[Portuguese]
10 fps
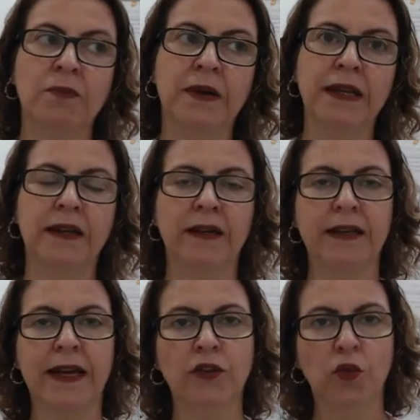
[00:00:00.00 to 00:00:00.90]
de manhã
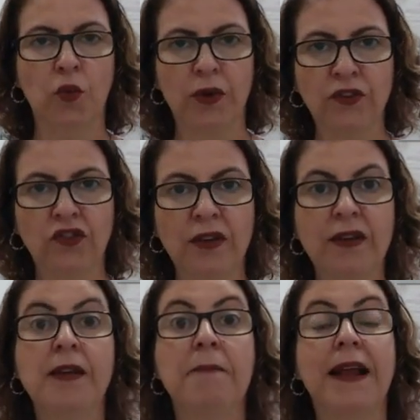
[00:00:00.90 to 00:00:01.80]
e à noite,
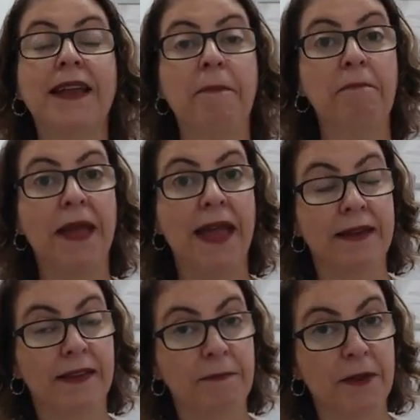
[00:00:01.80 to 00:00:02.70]
para que a
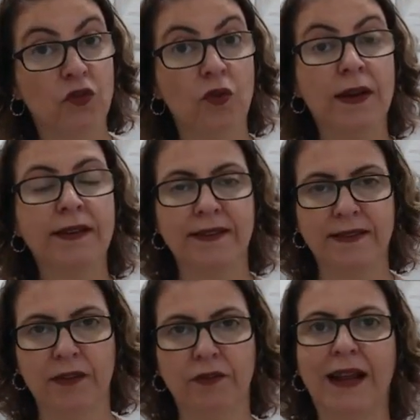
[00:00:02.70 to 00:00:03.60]
pele da pessoa que está
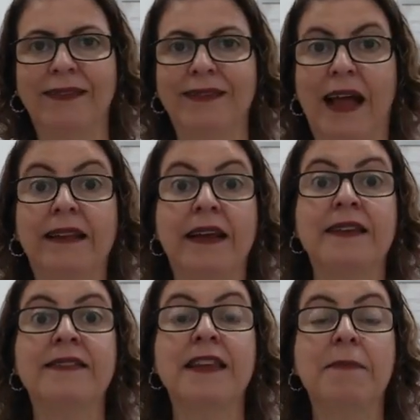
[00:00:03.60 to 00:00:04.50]
sendo tratada
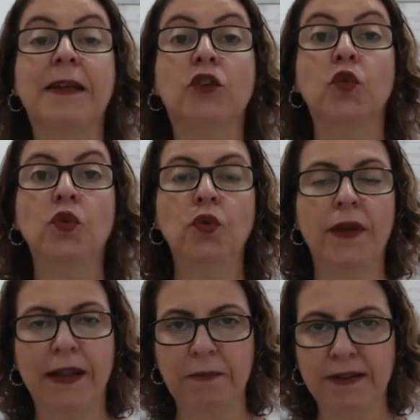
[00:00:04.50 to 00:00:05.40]
receba tudo o
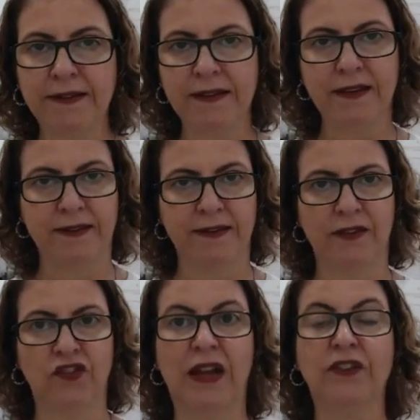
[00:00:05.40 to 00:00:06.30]
que ela precisa
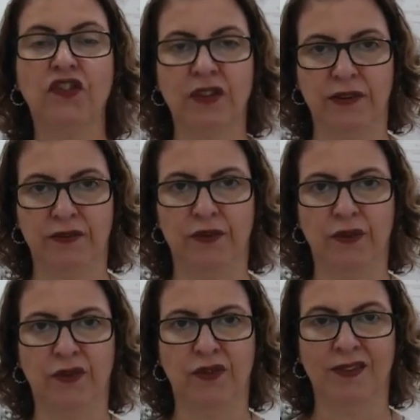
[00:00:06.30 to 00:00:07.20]
de
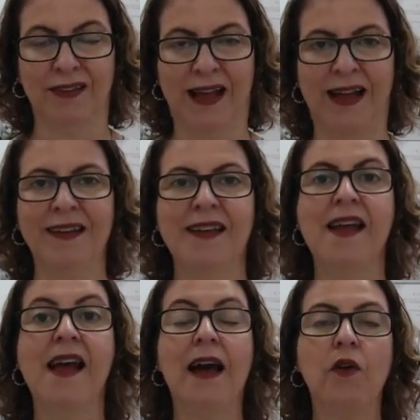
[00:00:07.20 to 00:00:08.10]
ativos tá?
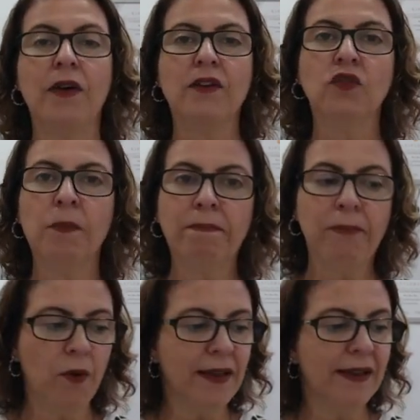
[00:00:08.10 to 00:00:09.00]
Agora
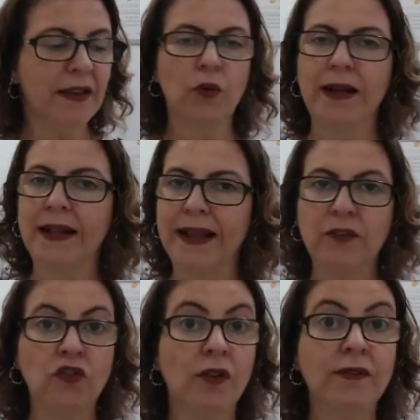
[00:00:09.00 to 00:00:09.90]
suponha que a tua
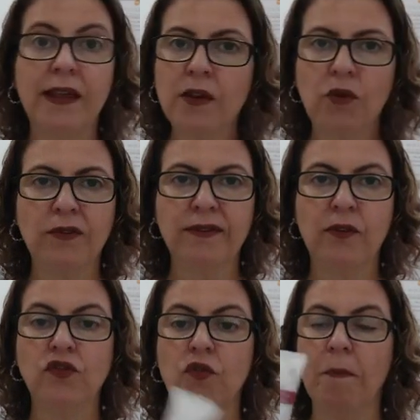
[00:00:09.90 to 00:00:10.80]
cliente só tem
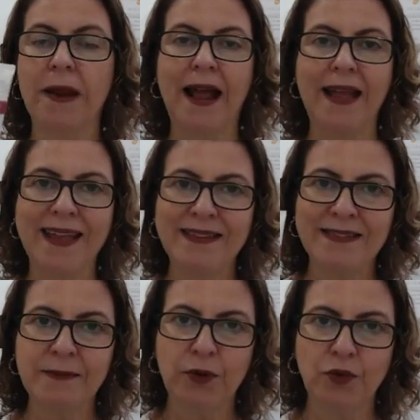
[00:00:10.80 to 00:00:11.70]
condição de comprar
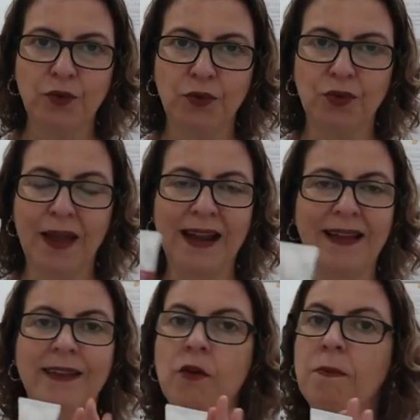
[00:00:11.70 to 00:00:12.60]
esse produto.
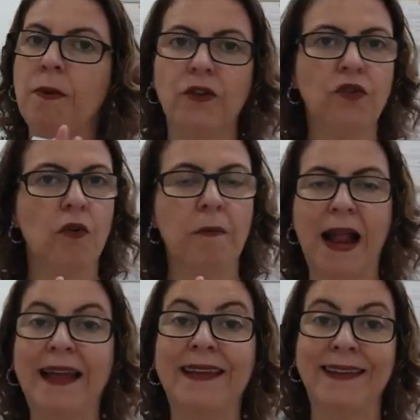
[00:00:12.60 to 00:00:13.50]
Ela não pode
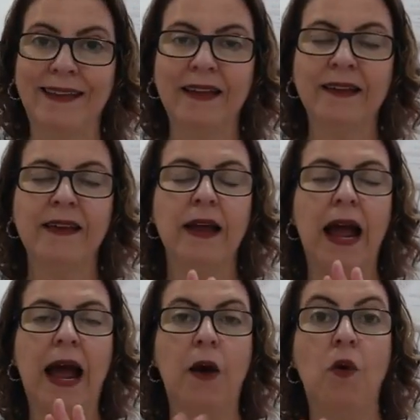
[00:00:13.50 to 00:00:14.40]
comprar ainda
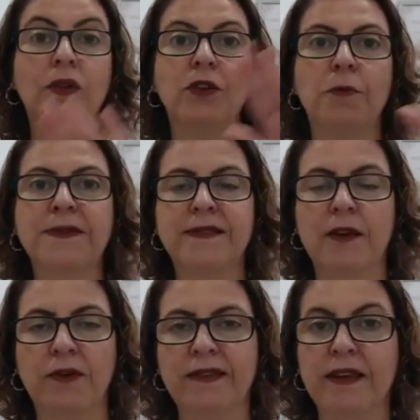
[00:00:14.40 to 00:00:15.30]
a outra
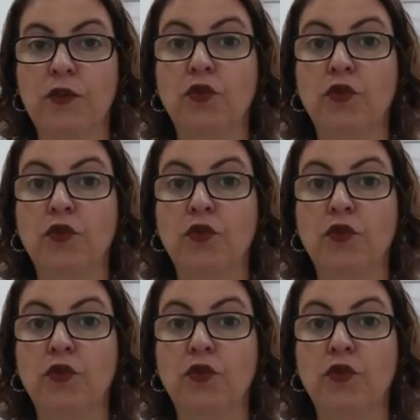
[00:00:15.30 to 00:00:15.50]
opção que seria